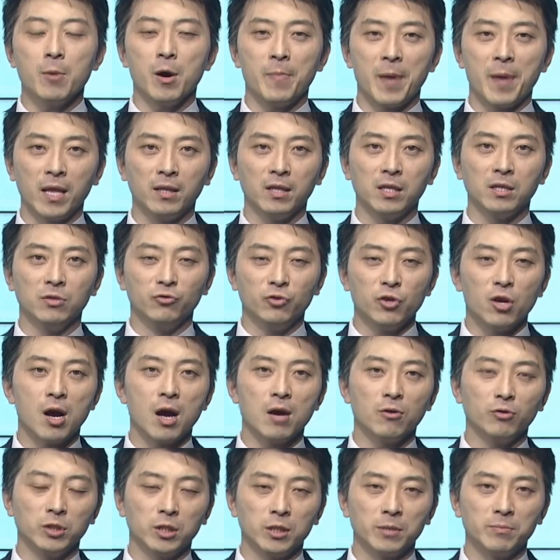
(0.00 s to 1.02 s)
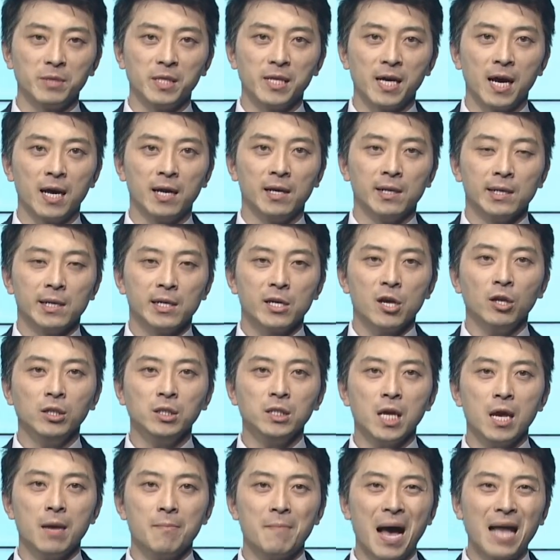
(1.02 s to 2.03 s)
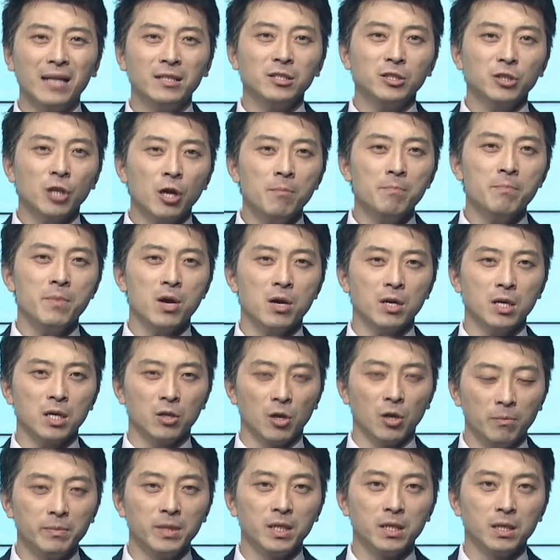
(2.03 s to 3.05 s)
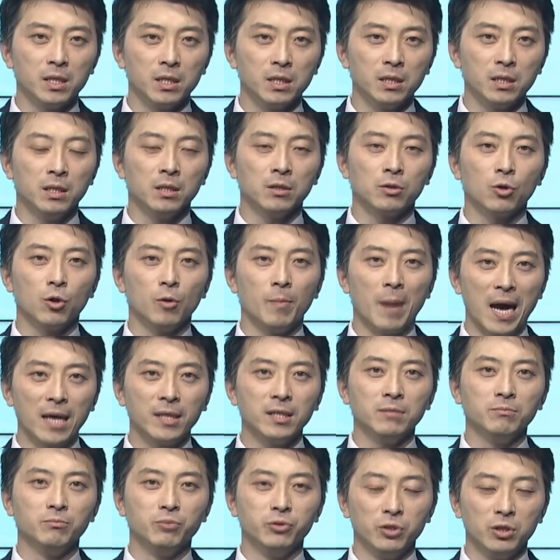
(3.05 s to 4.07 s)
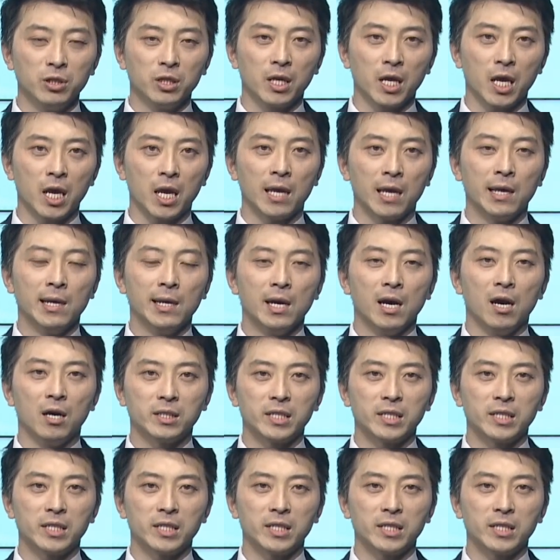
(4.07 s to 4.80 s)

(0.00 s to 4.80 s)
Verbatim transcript: 밴드 운영하고 있습니다. 현재 만0명이 넘는 또 많은 분들이 어,